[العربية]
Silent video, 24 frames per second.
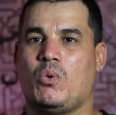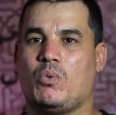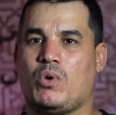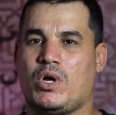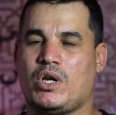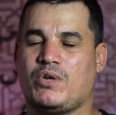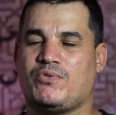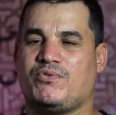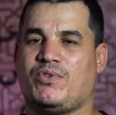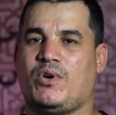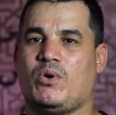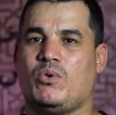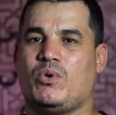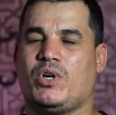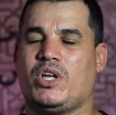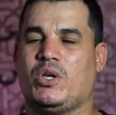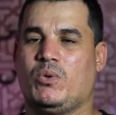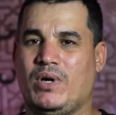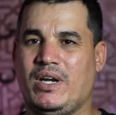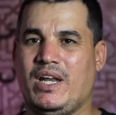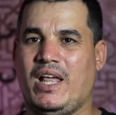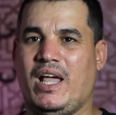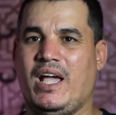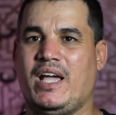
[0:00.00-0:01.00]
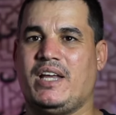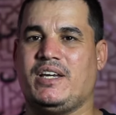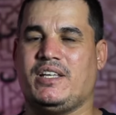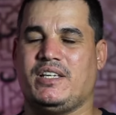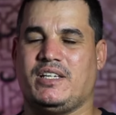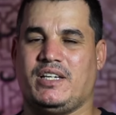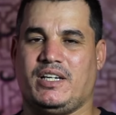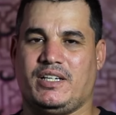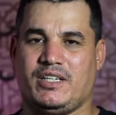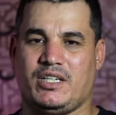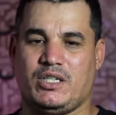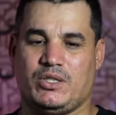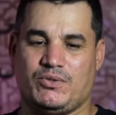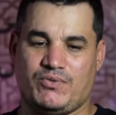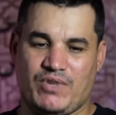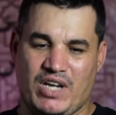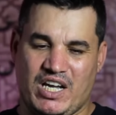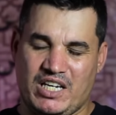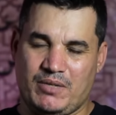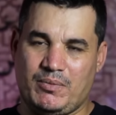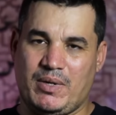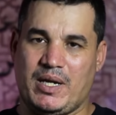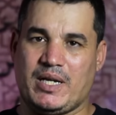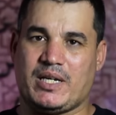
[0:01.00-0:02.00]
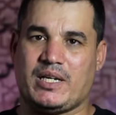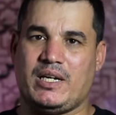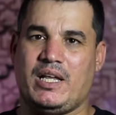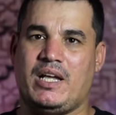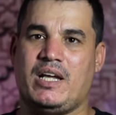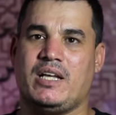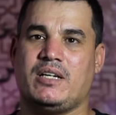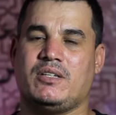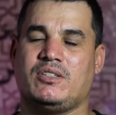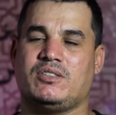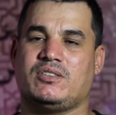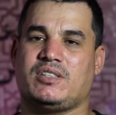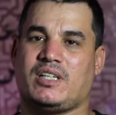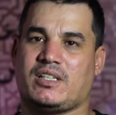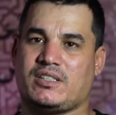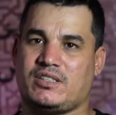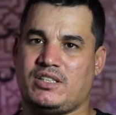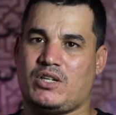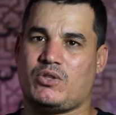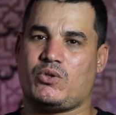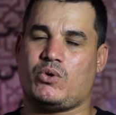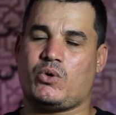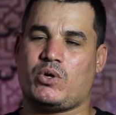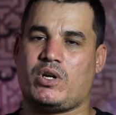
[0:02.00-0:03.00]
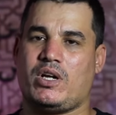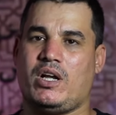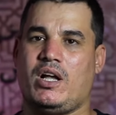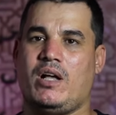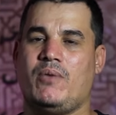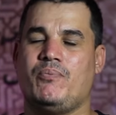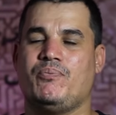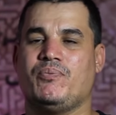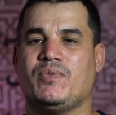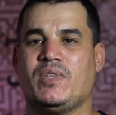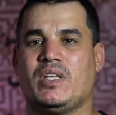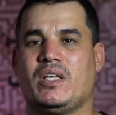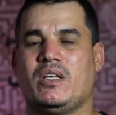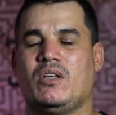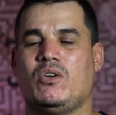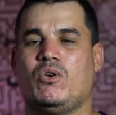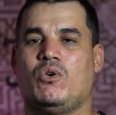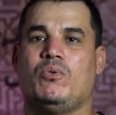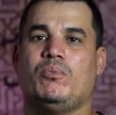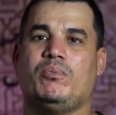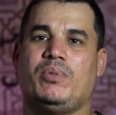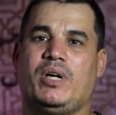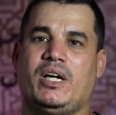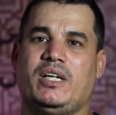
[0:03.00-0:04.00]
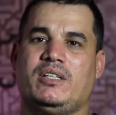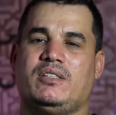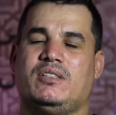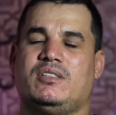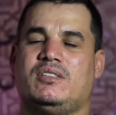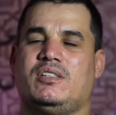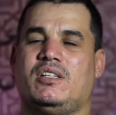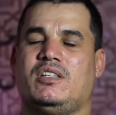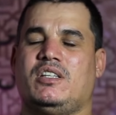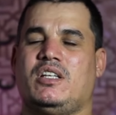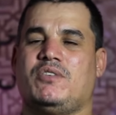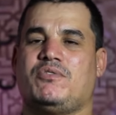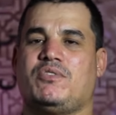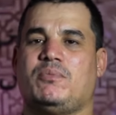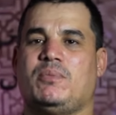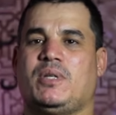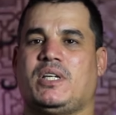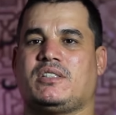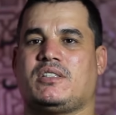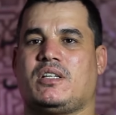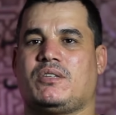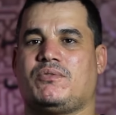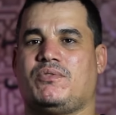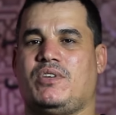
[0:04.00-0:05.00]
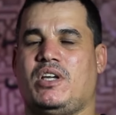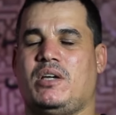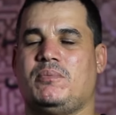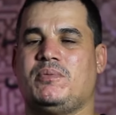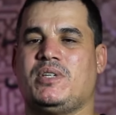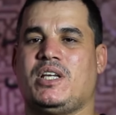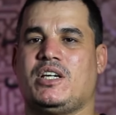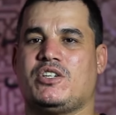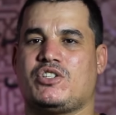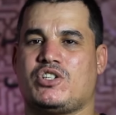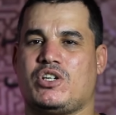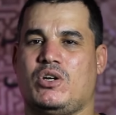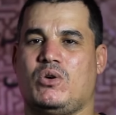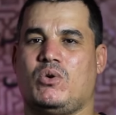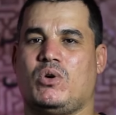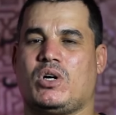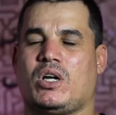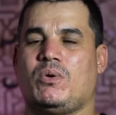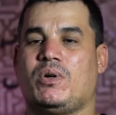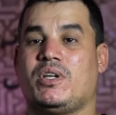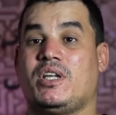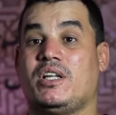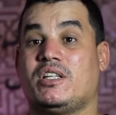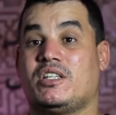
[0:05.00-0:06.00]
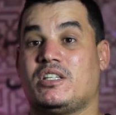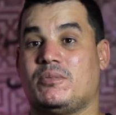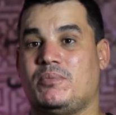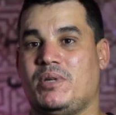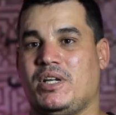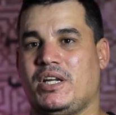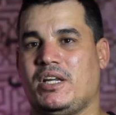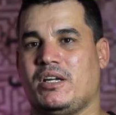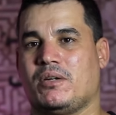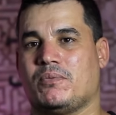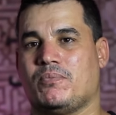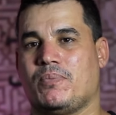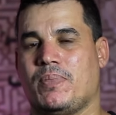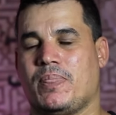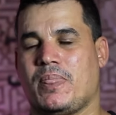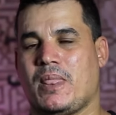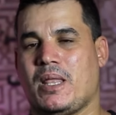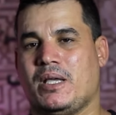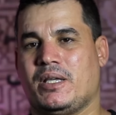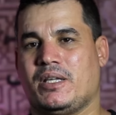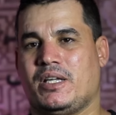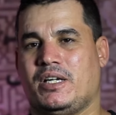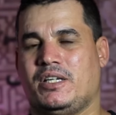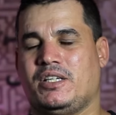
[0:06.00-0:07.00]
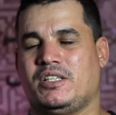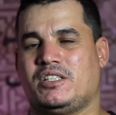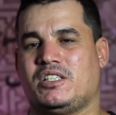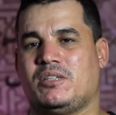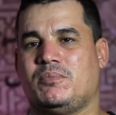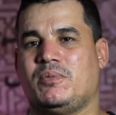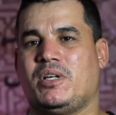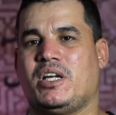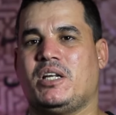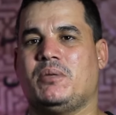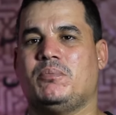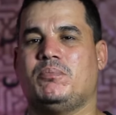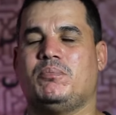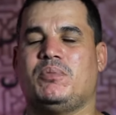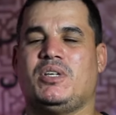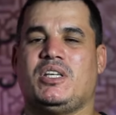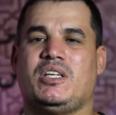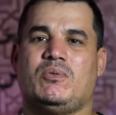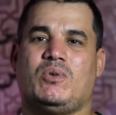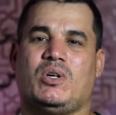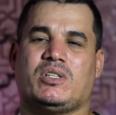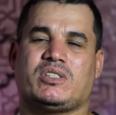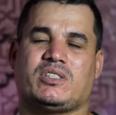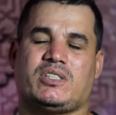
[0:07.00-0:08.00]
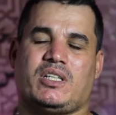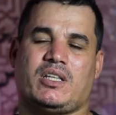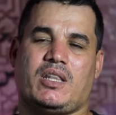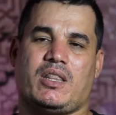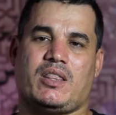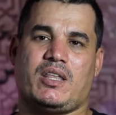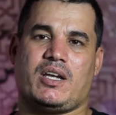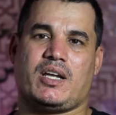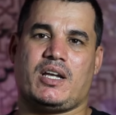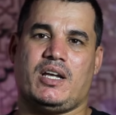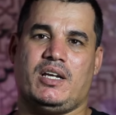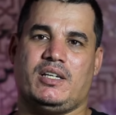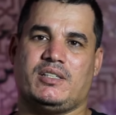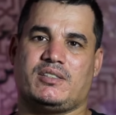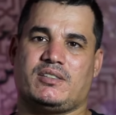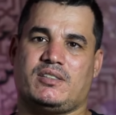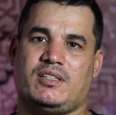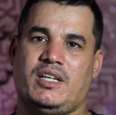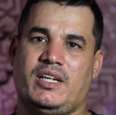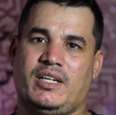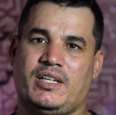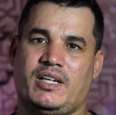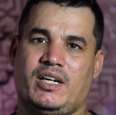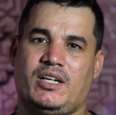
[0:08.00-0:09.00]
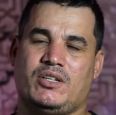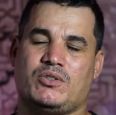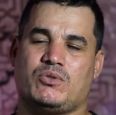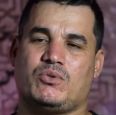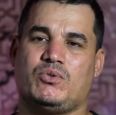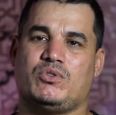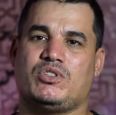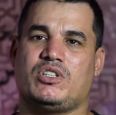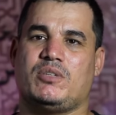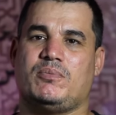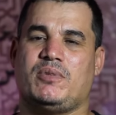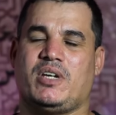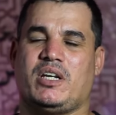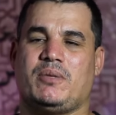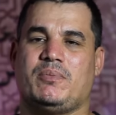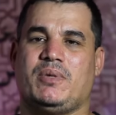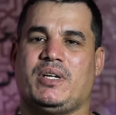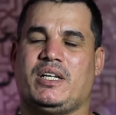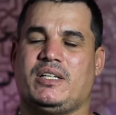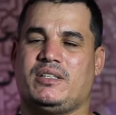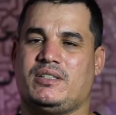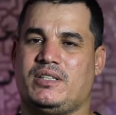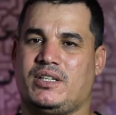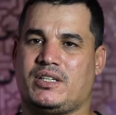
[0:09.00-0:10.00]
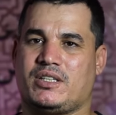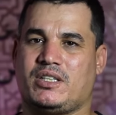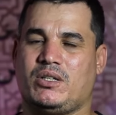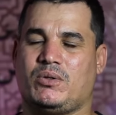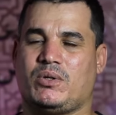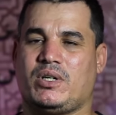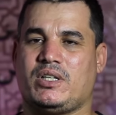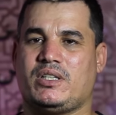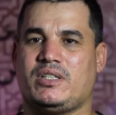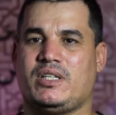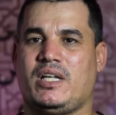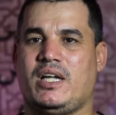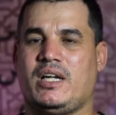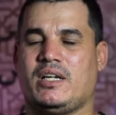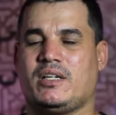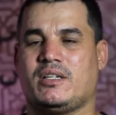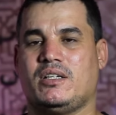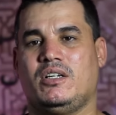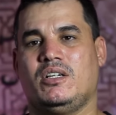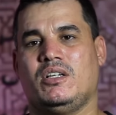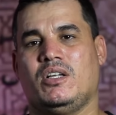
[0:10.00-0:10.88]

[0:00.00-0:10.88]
والفوري والاني يعني نتفاعل معك الان نسقسيك دركا ومن بعد زدنا في منصه فهمني اشياء اخرى وهي التمارين يعني التمارين بواسطه الذكاء الاصطناعي راح تكون تمارين معناها دير الدوره تاعك